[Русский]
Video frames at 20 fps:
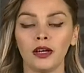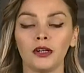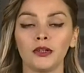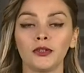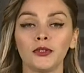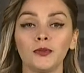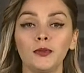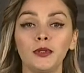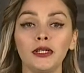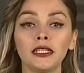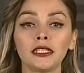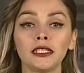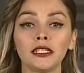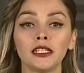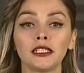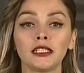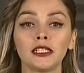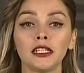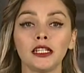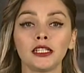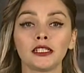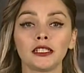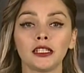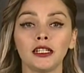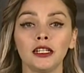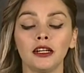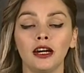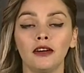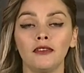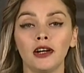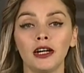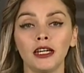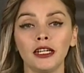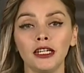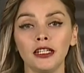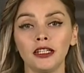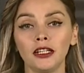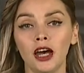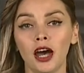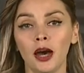В Бийске срезали
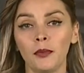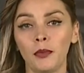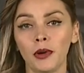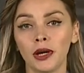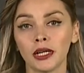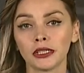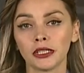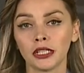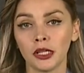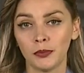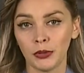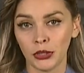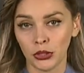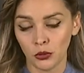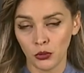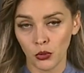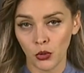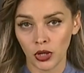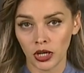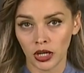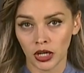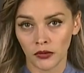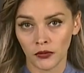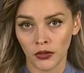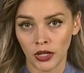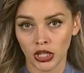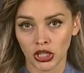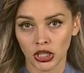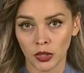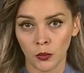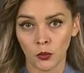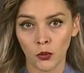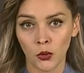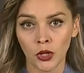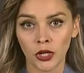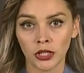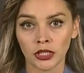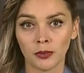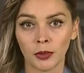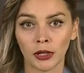аварийно опасный пригорок. В нашем
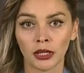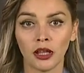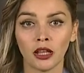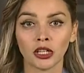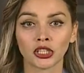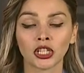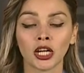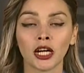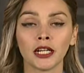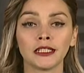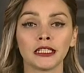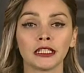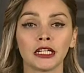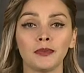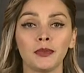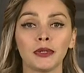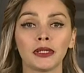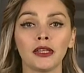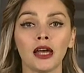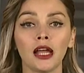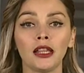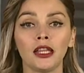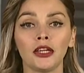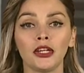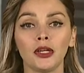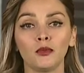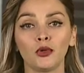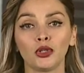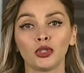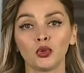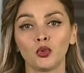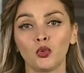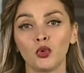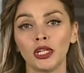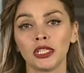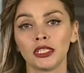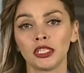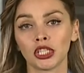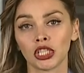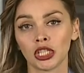городе продолжается капитальный ремонт
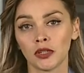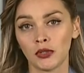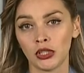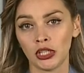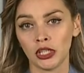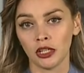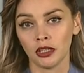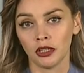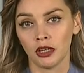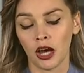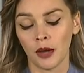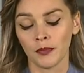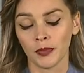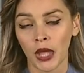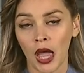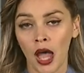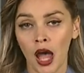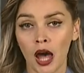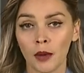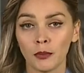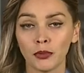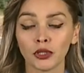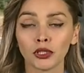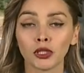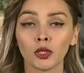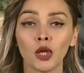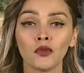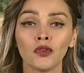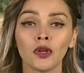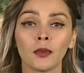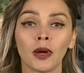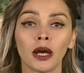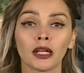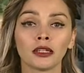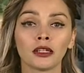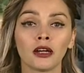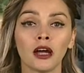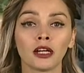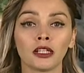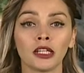улицы Шевченко. По условиям
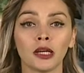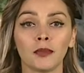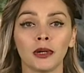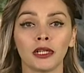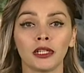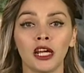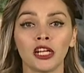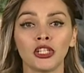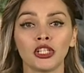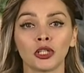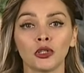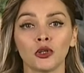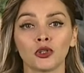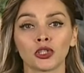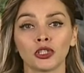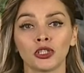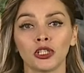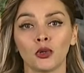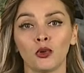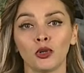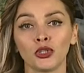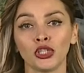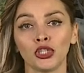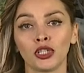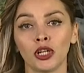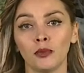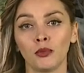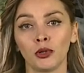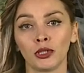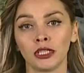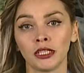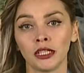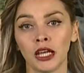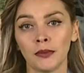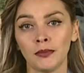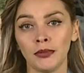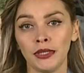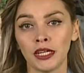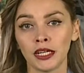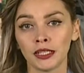контракта подрядчик должен закончить работы на
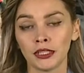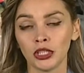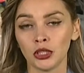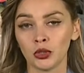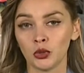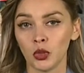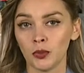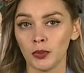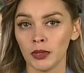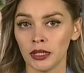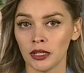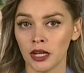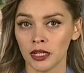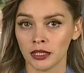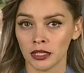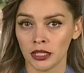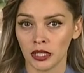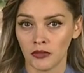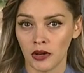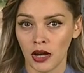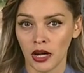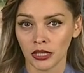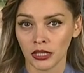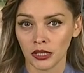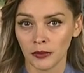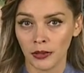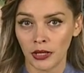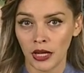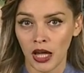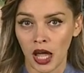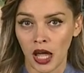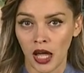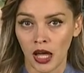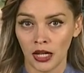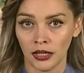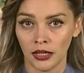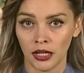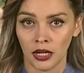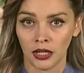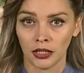объекте до 15 октября.
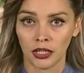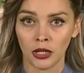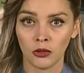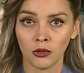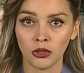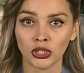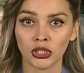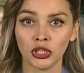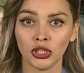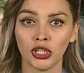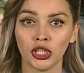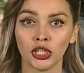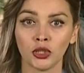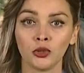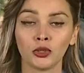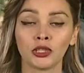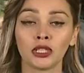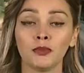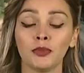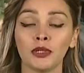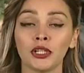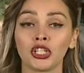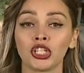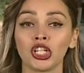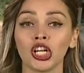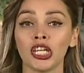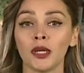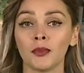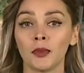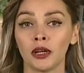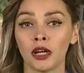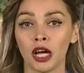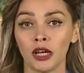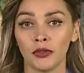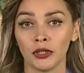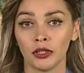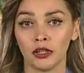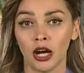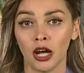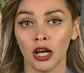Однако дорожники идут с опережением
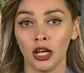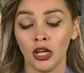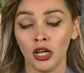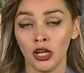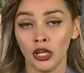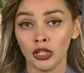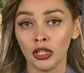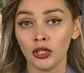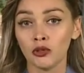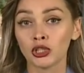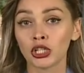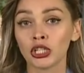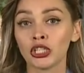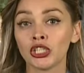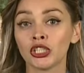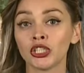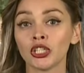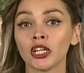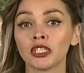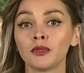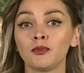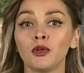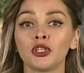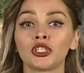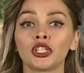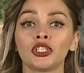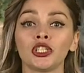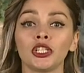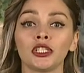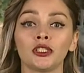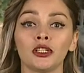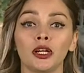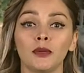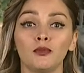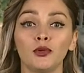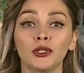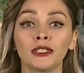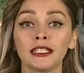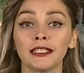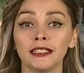графика. И уже сейчас большая часть
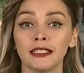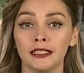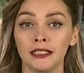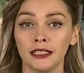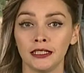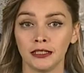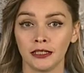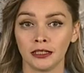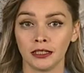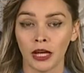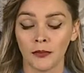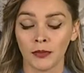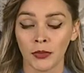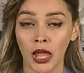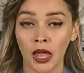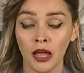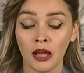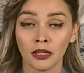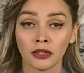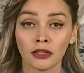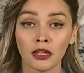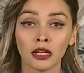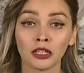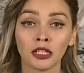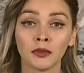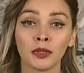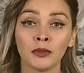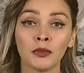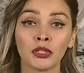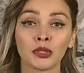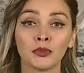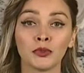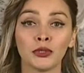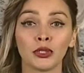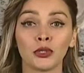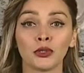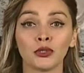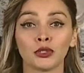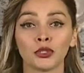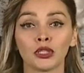работ сделана. Так, например, с
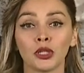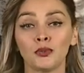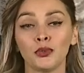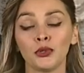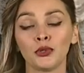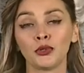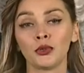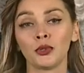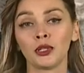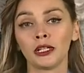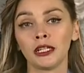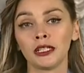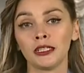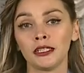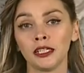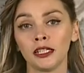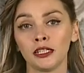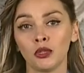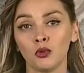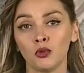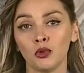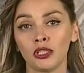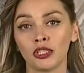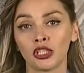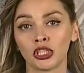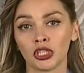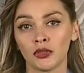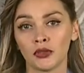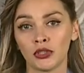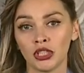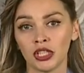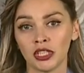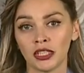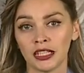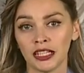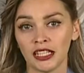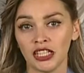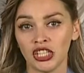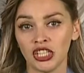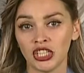перекрестка переулок Литейной улицы
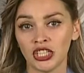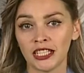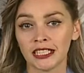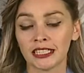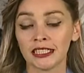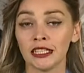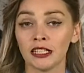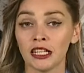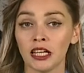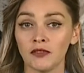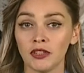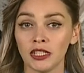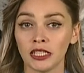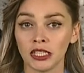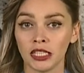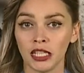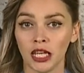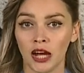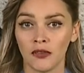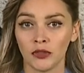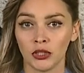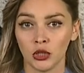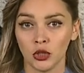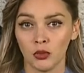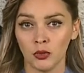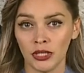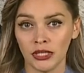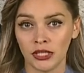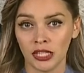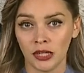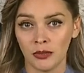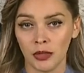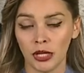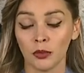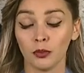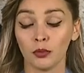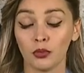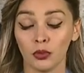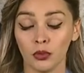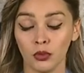Шевченко исчез ненавистный
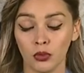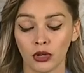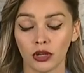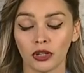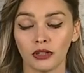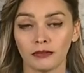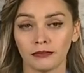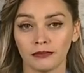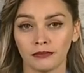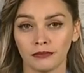автолюбителями бугор.